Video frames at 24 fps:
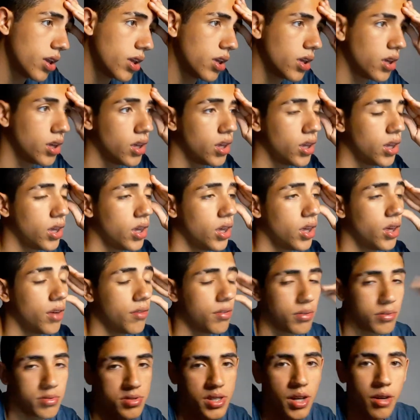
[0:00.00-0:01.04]
E
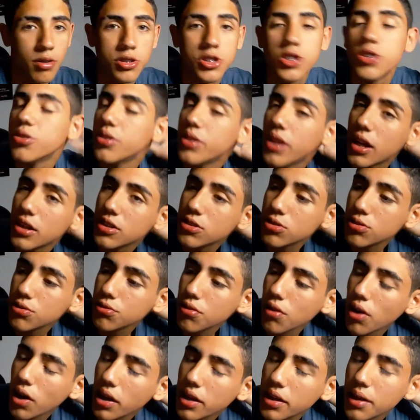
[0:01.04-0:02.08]
vamos dar continuidade no
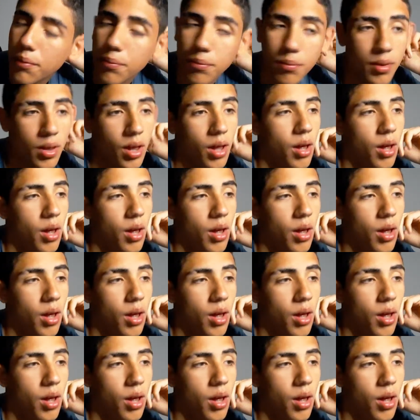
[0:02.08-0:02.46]
vlog, né?